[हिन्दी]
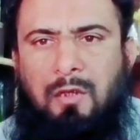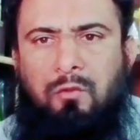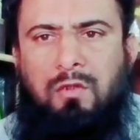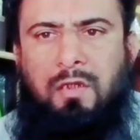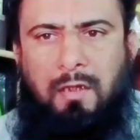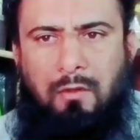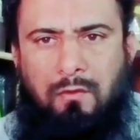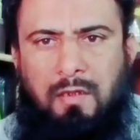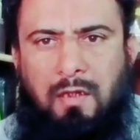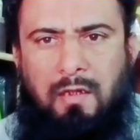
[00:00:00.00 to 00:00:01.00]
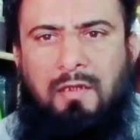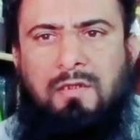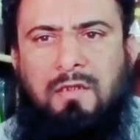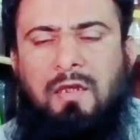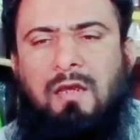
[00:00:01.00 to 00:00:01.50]
महलूल तैयार हो जाएगा
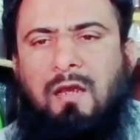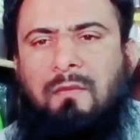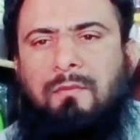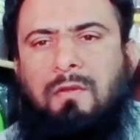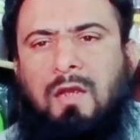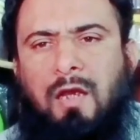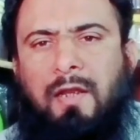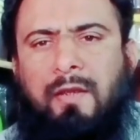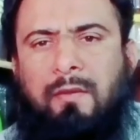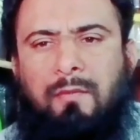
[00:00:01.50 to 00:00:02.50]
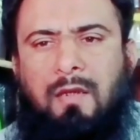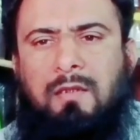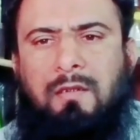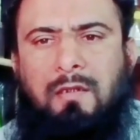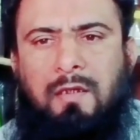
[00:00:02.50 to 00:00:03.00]
इसके आप खाने के
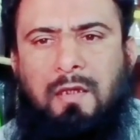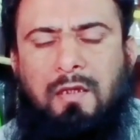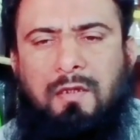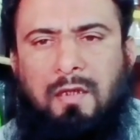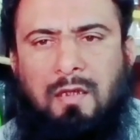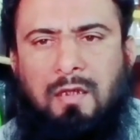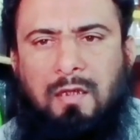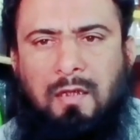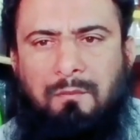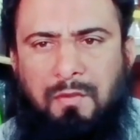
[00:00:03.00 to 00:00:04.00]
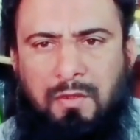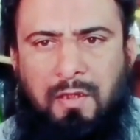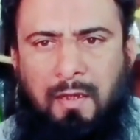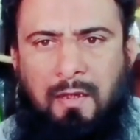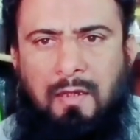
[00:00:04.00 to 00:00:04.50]
बाद एक ढक्कन अगर आप
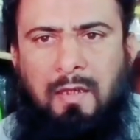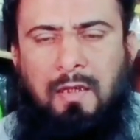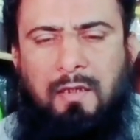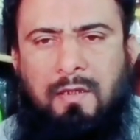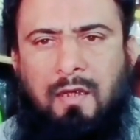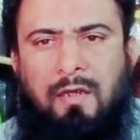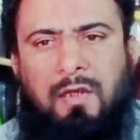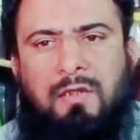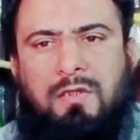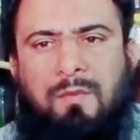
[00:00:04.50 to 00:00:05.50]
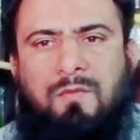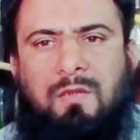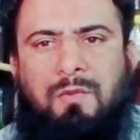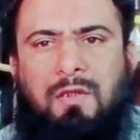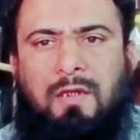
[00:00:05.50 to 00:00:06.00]
पीते हैं या एक चमची
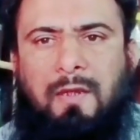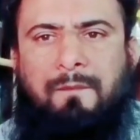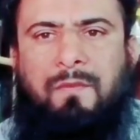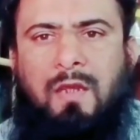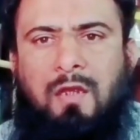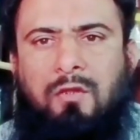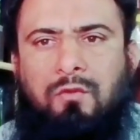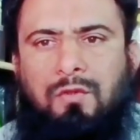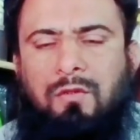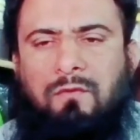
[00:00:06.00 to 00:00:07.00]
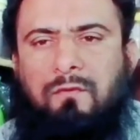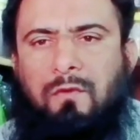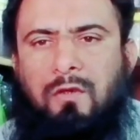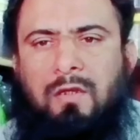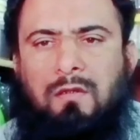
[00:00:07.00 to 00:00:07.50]
पीते हैं तो ये
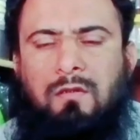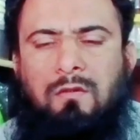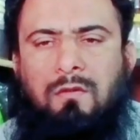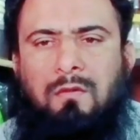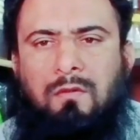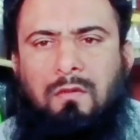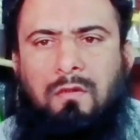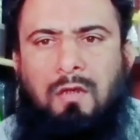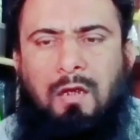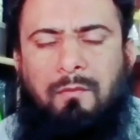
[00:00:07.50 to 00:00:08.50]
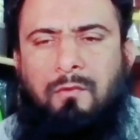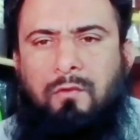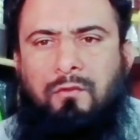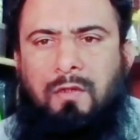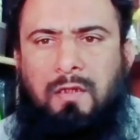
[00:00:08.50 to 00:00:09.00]
फ़ौरन आपको
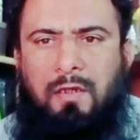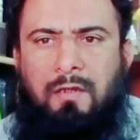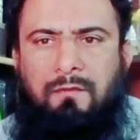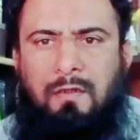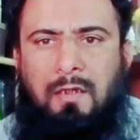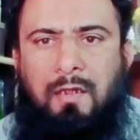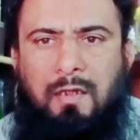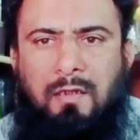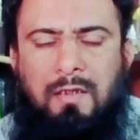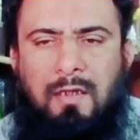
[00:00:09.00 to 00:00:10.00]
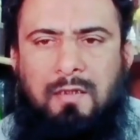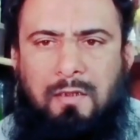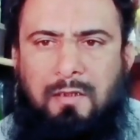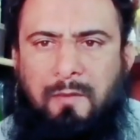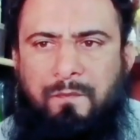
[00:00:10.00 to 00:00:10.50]
जो है रिलीफ देता है लेकिन याद
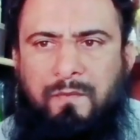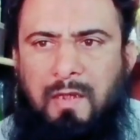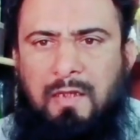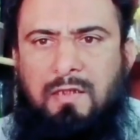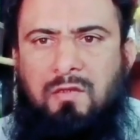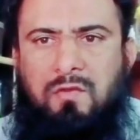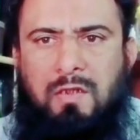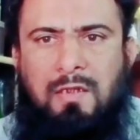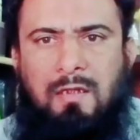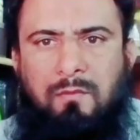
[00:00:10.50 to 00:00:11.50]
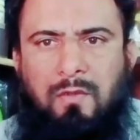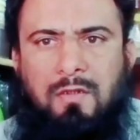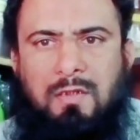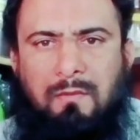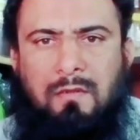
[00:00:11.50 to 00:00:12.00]
रखिए ऐसे नुस्खे जब
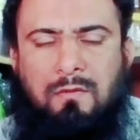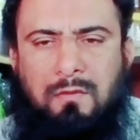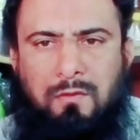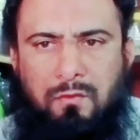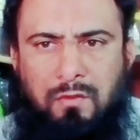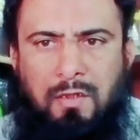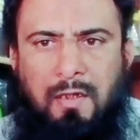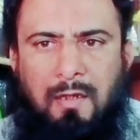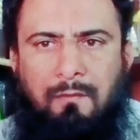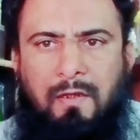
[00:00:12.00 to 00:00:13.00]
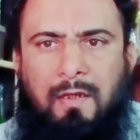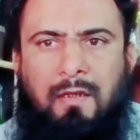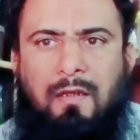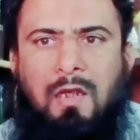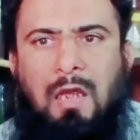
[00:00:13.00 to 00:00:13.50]
बहुत समझ सुनते हैं आप
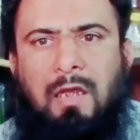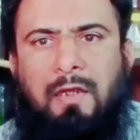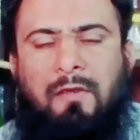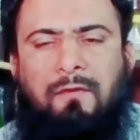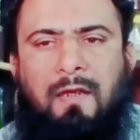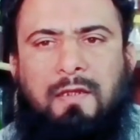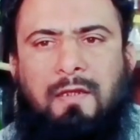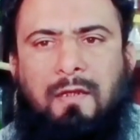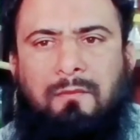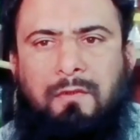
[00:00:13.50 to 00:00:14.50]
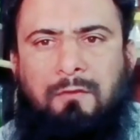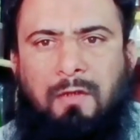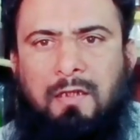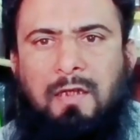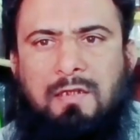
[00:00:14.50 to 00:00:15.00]
लेकिन इनके फायदे कम होते
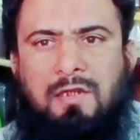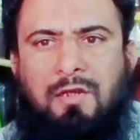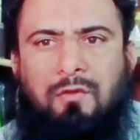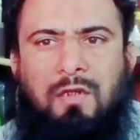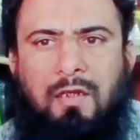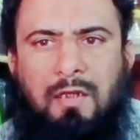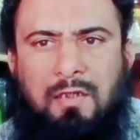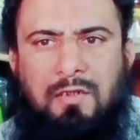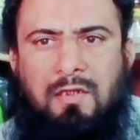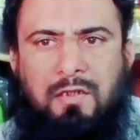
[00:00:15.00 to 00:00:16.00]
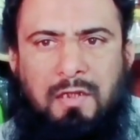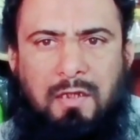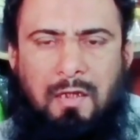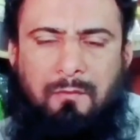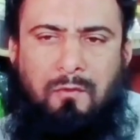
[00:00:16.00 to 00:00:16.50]
फायदा इसलिए नहीं होता कि असल
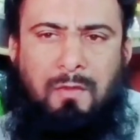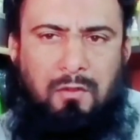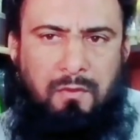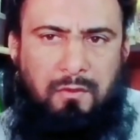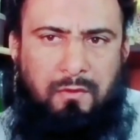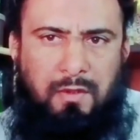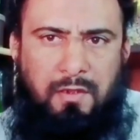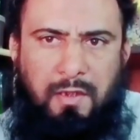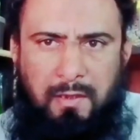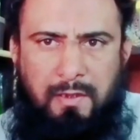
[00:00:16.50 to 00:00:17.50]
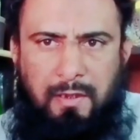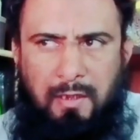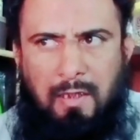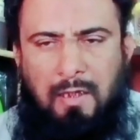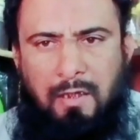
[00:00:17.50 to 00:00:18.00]
ट्रिक आपको मालूम नहीं होती है ट्रिक ये
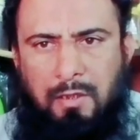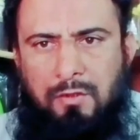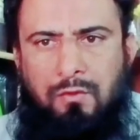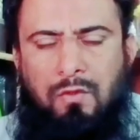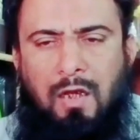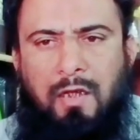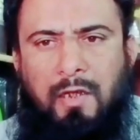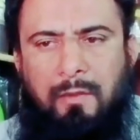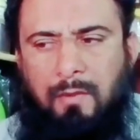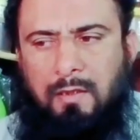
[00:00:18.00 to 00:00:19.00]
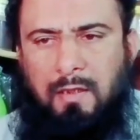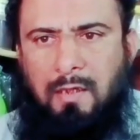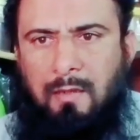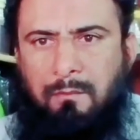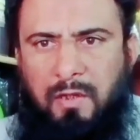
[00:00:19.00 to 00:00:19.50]
है इसको खाने के बाद
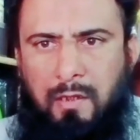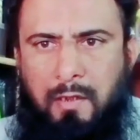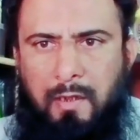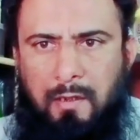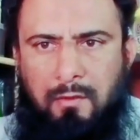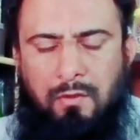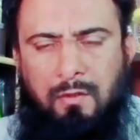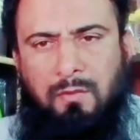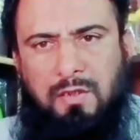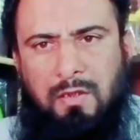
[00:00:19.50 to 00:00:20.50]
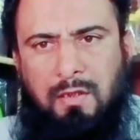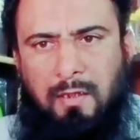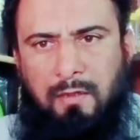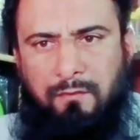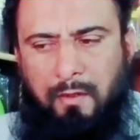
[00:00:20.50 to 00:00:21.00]
अगर आप बैठ गए तो ये मजीद
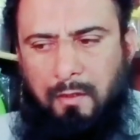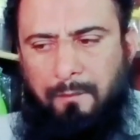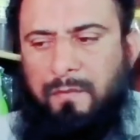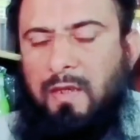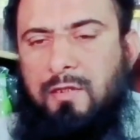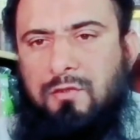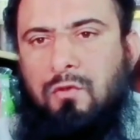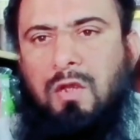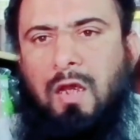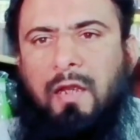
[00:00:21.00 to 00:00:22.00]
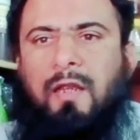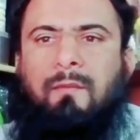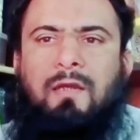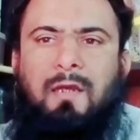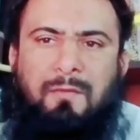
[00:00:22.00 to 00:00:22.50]
तकलीफ करेगा इसको खाने के
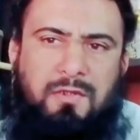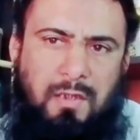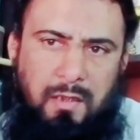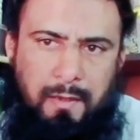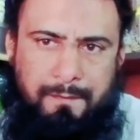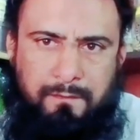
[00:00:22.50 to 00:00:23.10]
बाद आपने चलना